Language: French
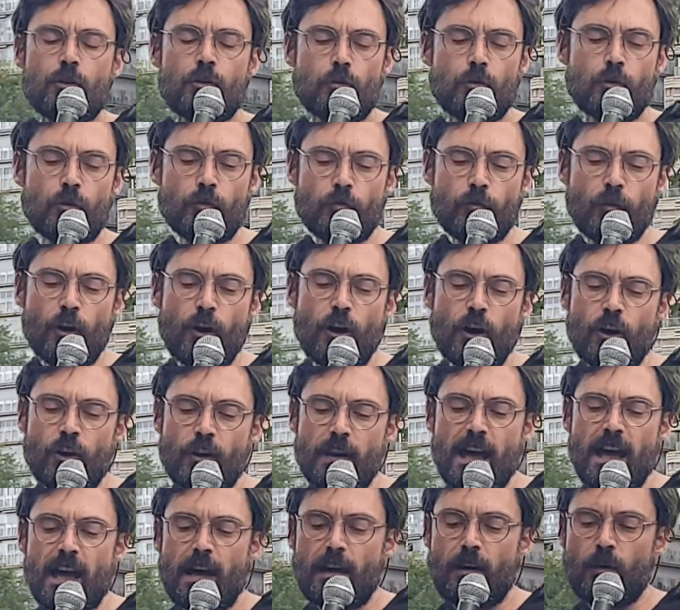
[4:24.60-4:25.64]
œuvrant
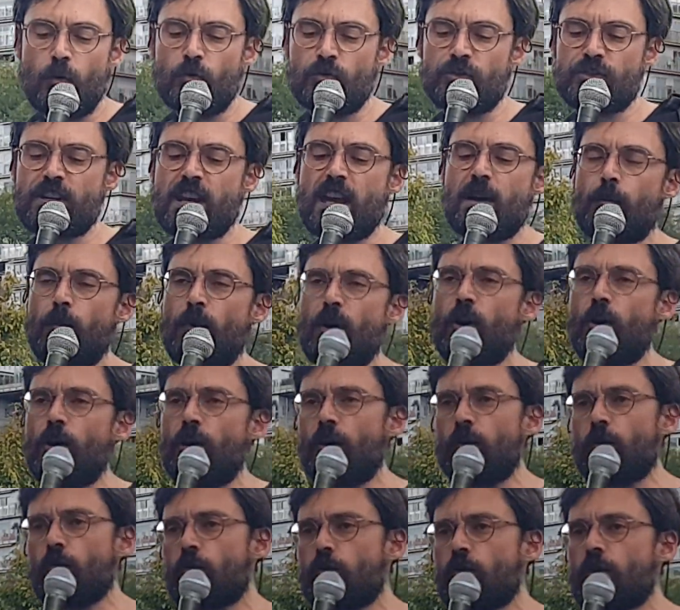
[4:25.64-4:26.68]
la onzième
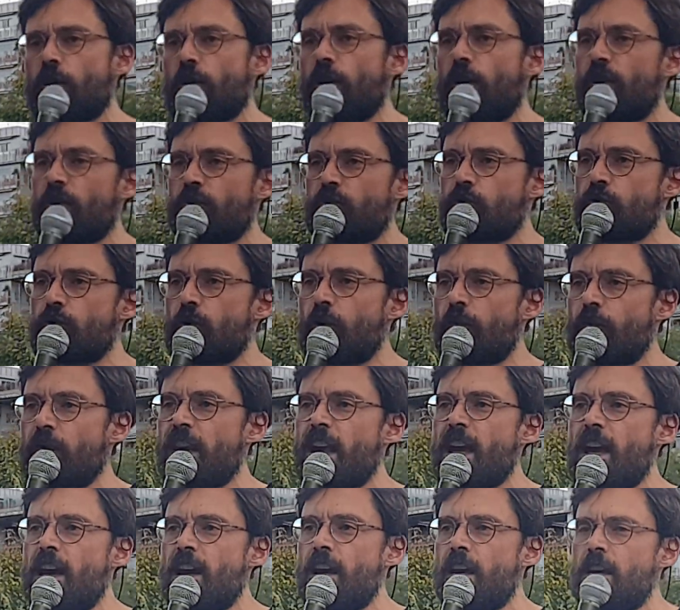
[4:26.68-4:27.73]
heure ou quand
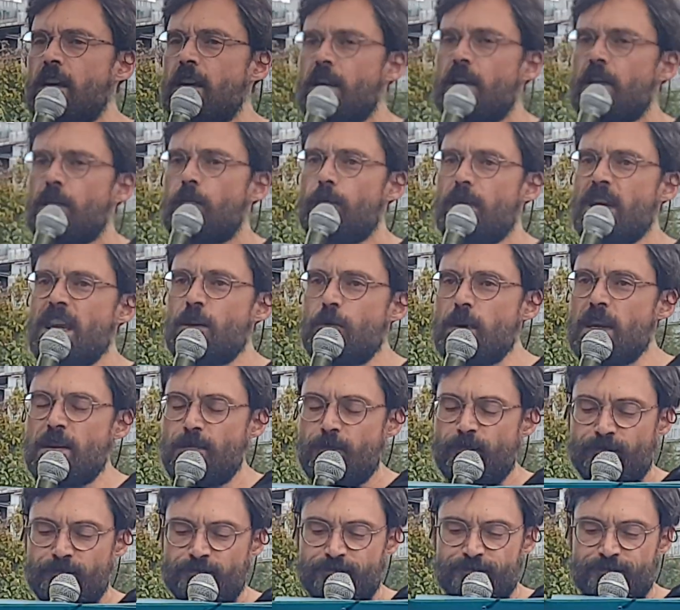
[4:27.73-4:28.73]
survient minuit.